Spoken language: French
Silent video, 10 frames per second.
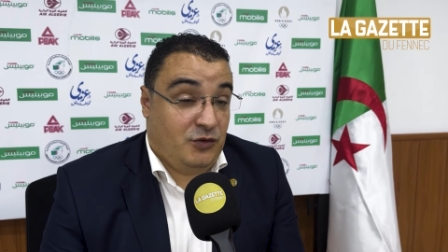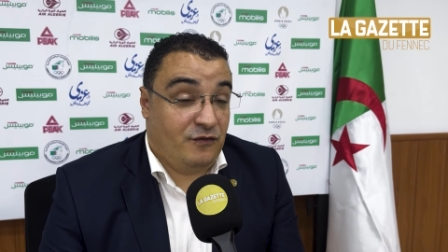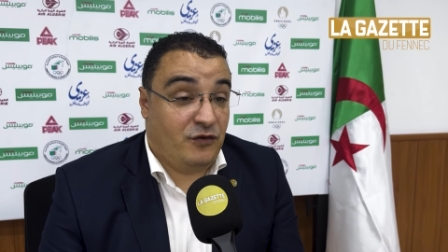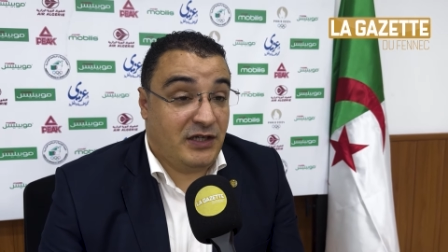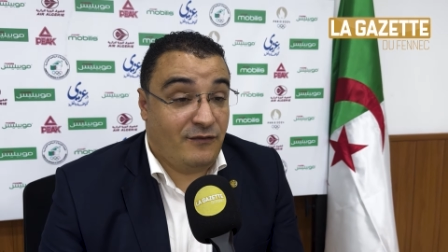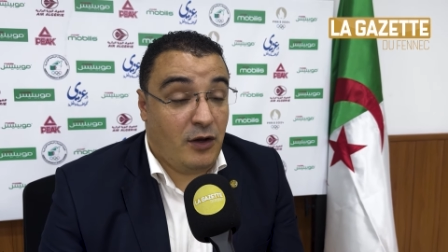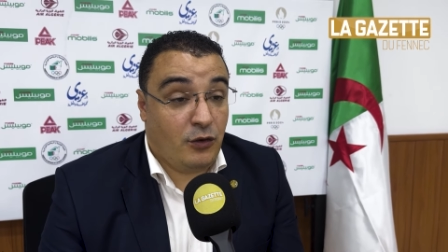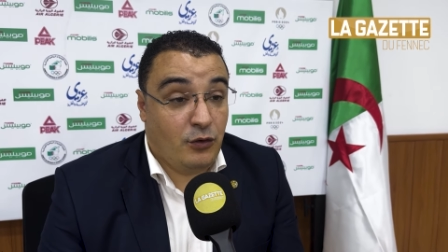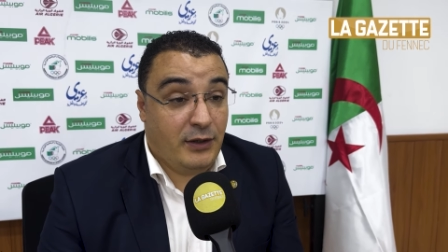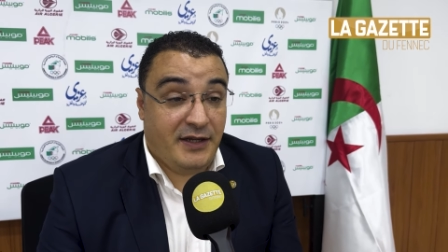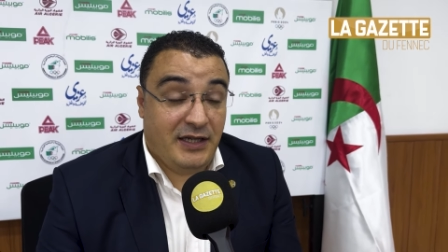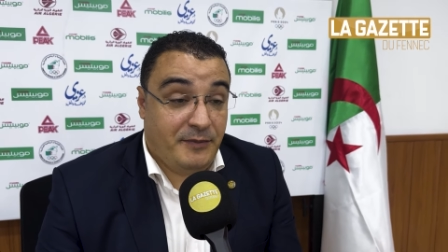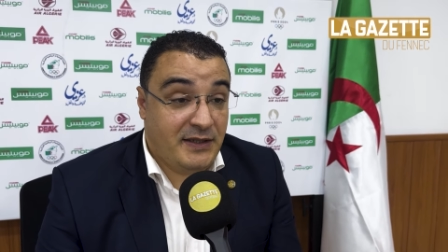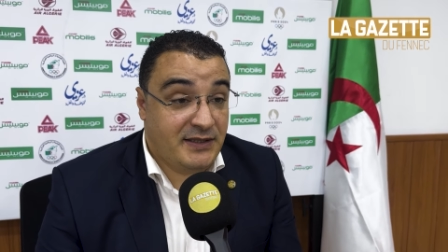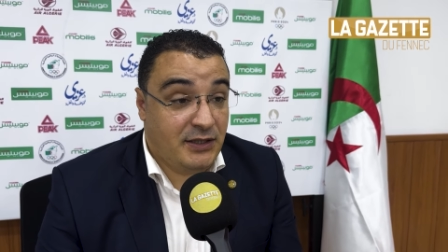Parce faut savoir que l'année
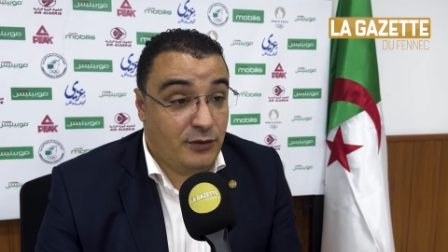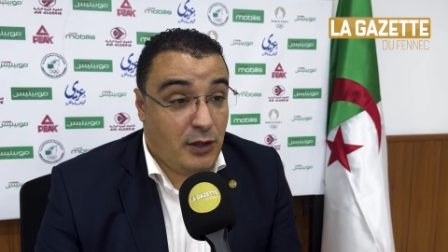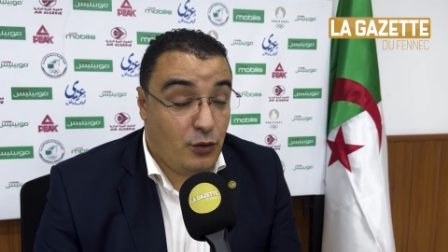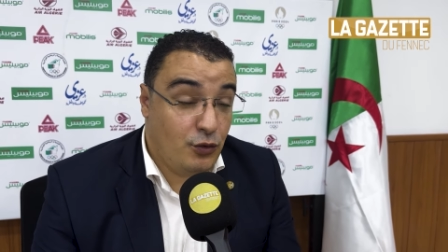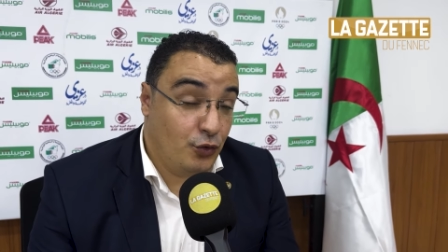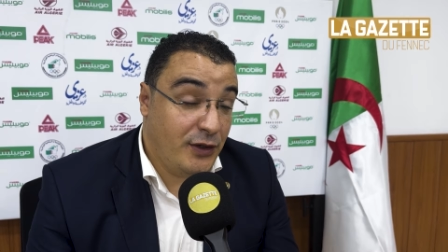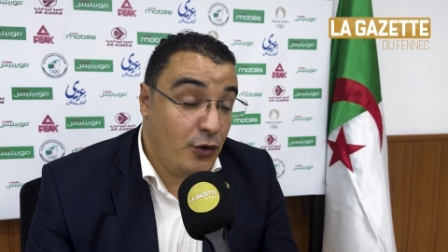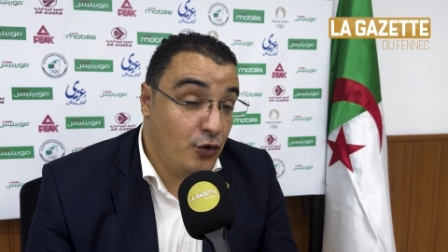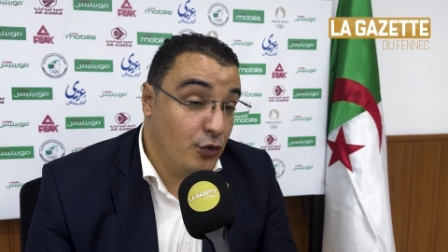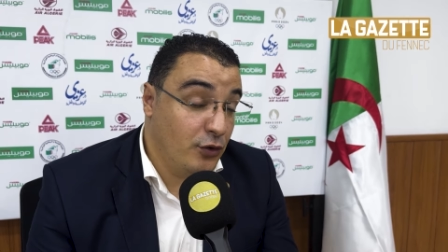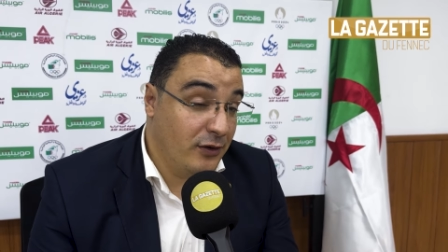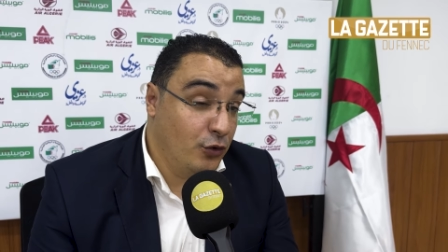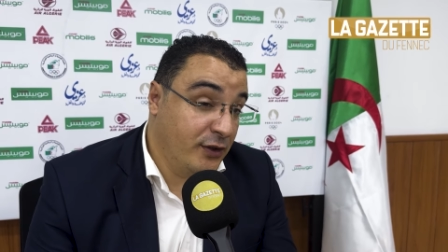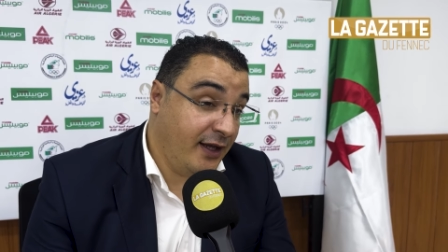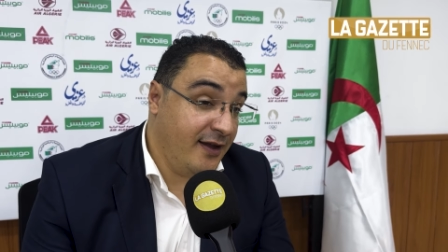passée, on a, on a eu
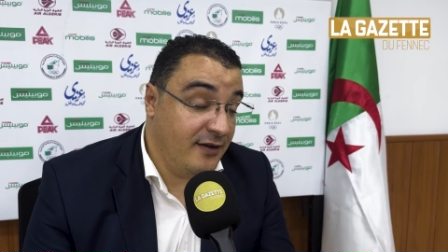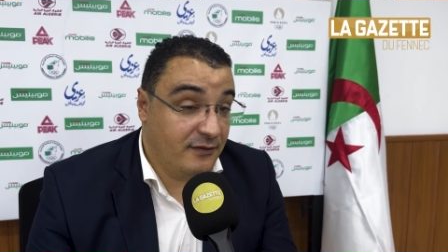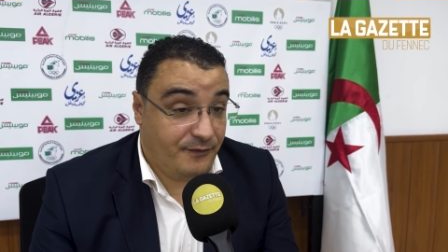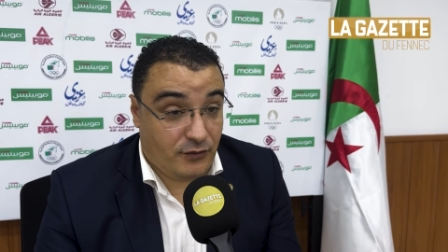l'Ukraine